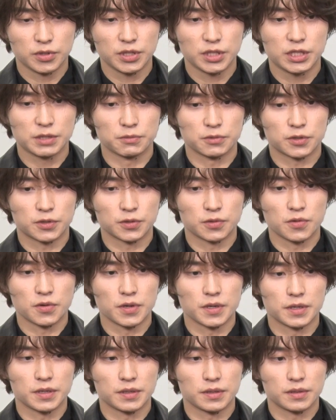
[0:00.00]
自身もすご
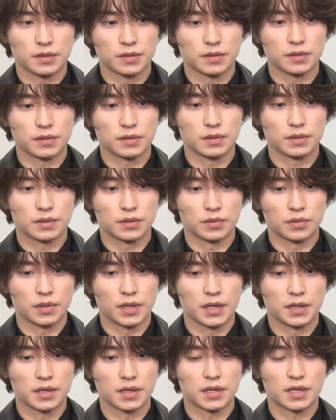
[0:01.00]
いその
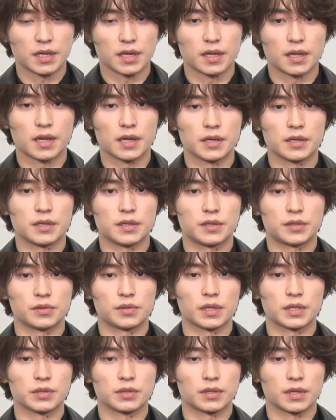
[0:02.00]
縁が切れない人
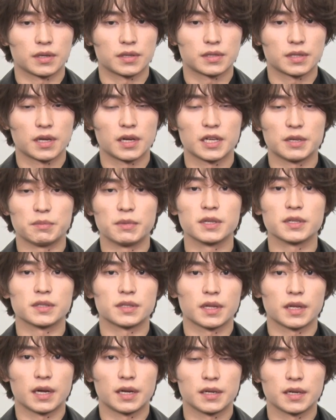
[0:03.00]
たちはたくさんいます
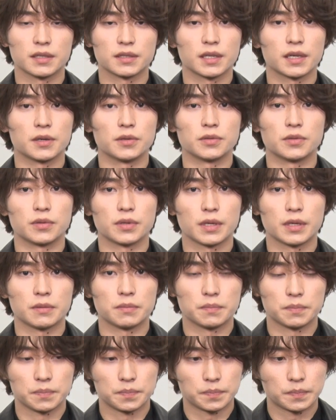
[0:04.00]
ねありがたいことに、
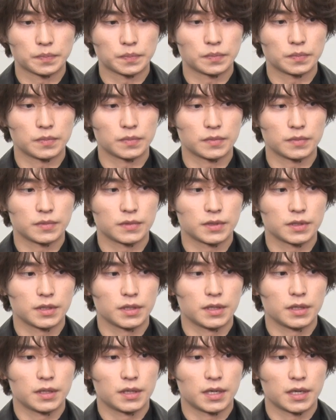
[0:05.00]

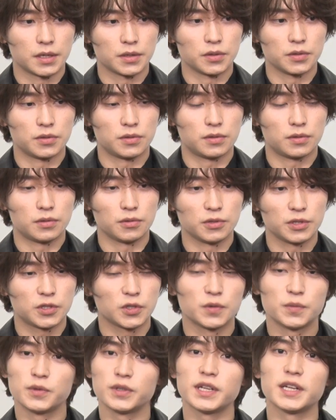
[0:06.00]
うん、あのどうし
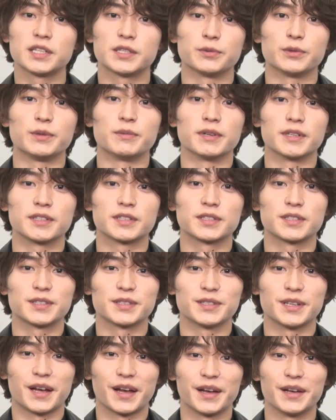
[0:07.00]
ようもないやつもいます、
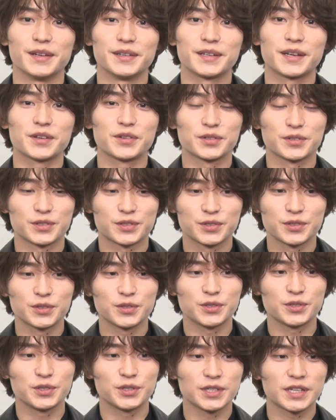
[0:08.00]
はい、けど
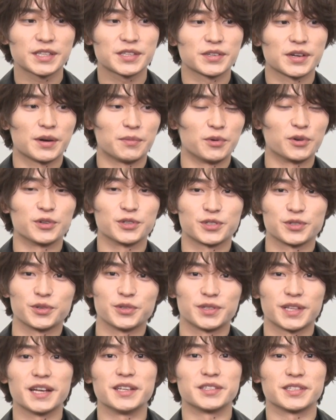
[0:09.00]
そういうやつは僕すご
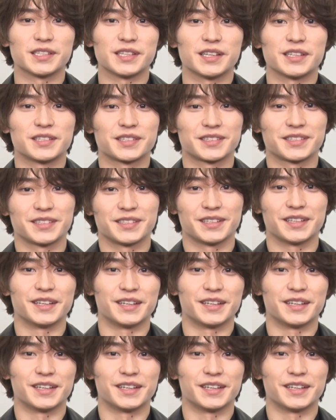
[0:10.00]
い大好きです